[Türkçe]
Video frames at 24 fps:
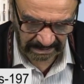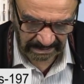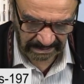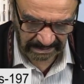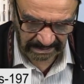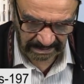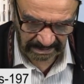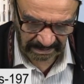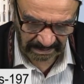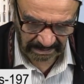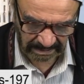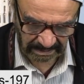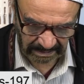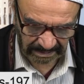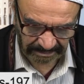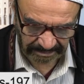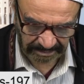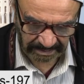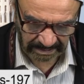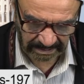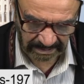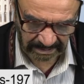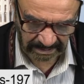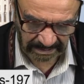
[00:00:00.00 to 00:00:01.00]

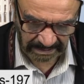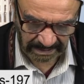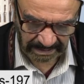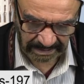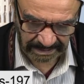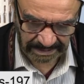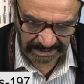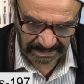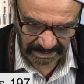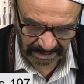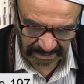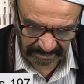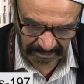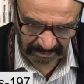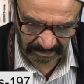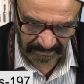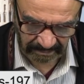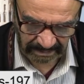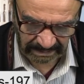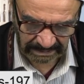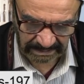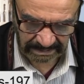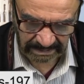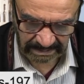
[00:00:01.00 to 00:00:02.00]
istediği bir gerçek
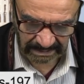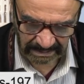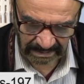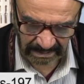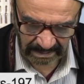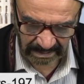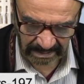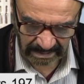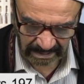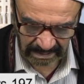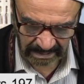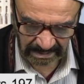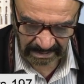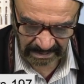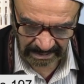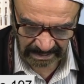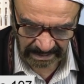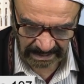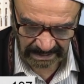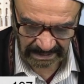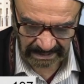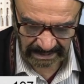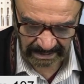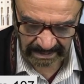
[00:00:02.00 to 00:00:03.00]
mi var
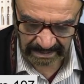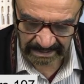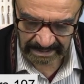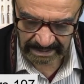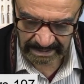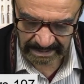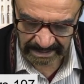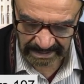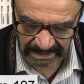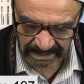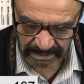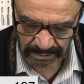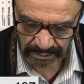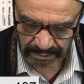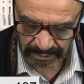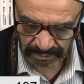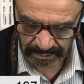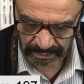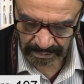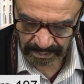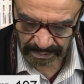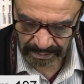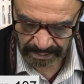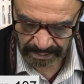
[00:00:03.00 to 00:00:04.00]
diye niye soru